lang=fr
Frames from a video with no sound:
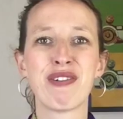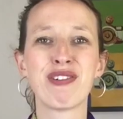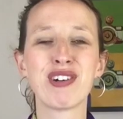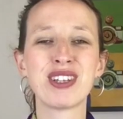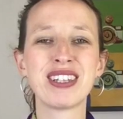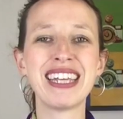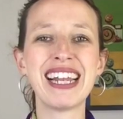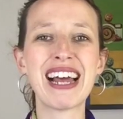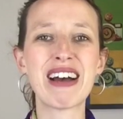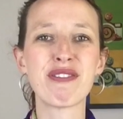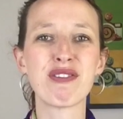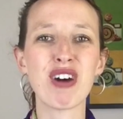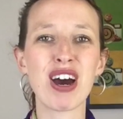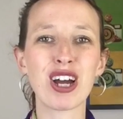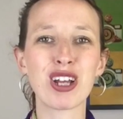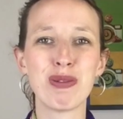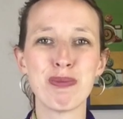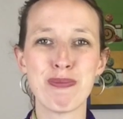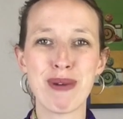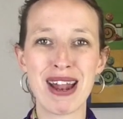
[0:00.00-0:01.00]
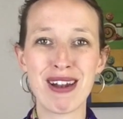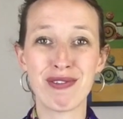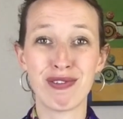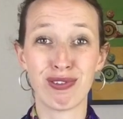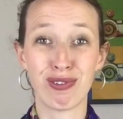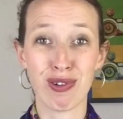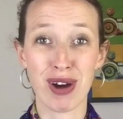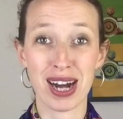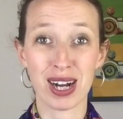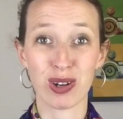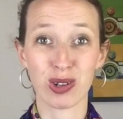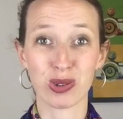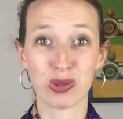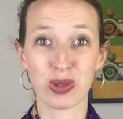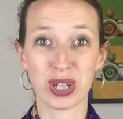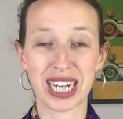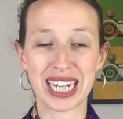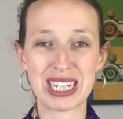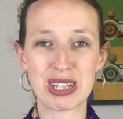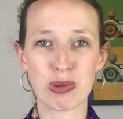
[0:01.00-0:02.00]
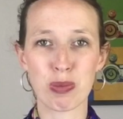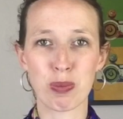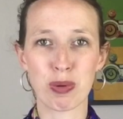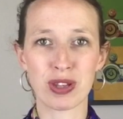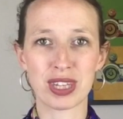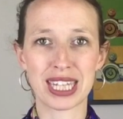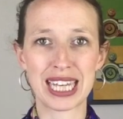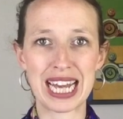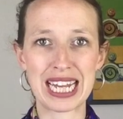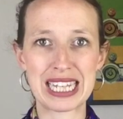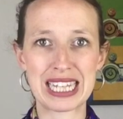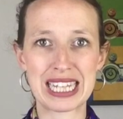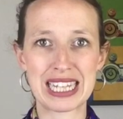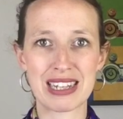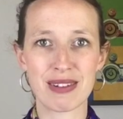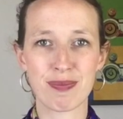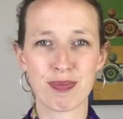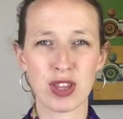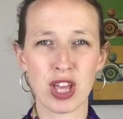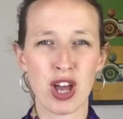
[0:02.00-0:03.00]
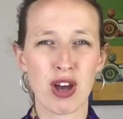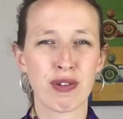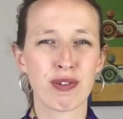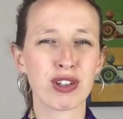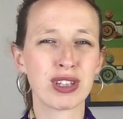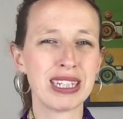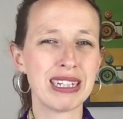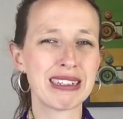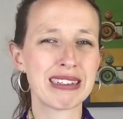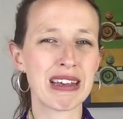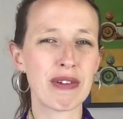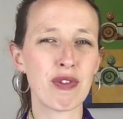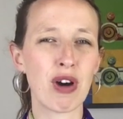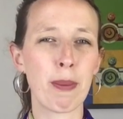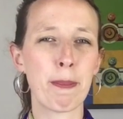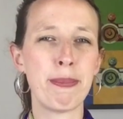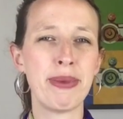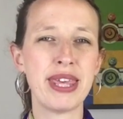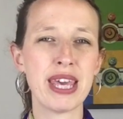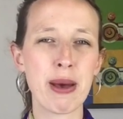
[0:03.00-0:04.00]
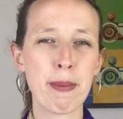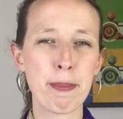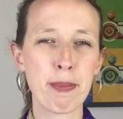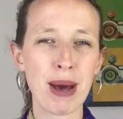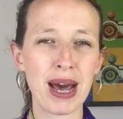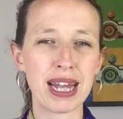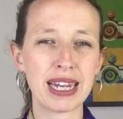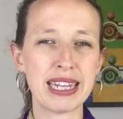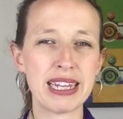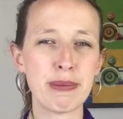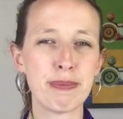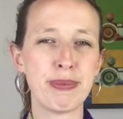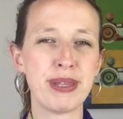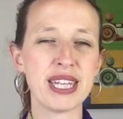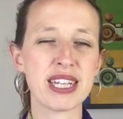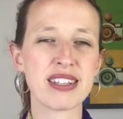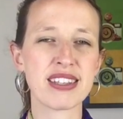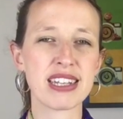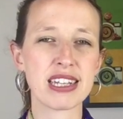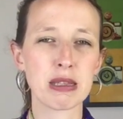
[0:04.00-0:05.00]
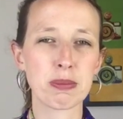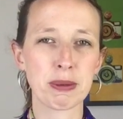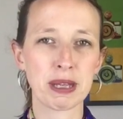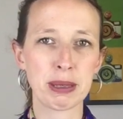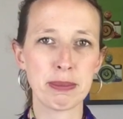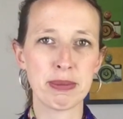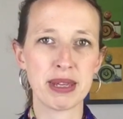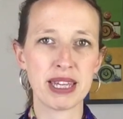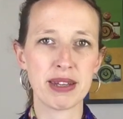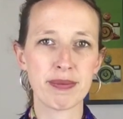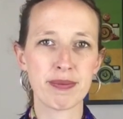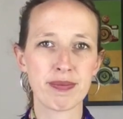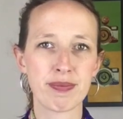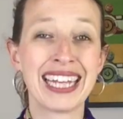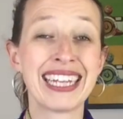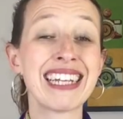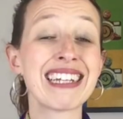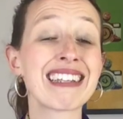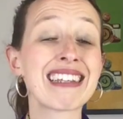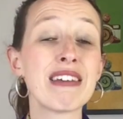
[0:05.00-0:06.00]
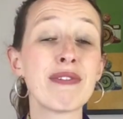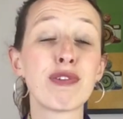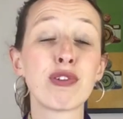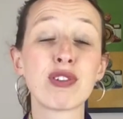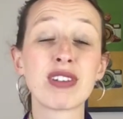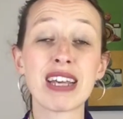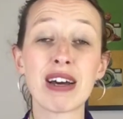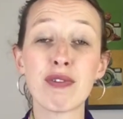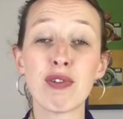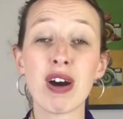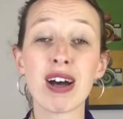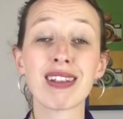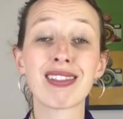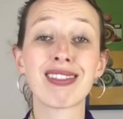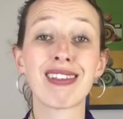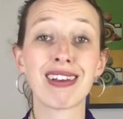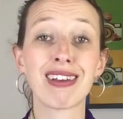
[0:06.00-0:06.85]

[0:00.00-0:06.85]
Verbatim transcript: Faut-il avoir une belle voix quand on crée son podcast Faut-il savoir bien parler, bien s'exprimer Qu'est-ce qu'il faut savoir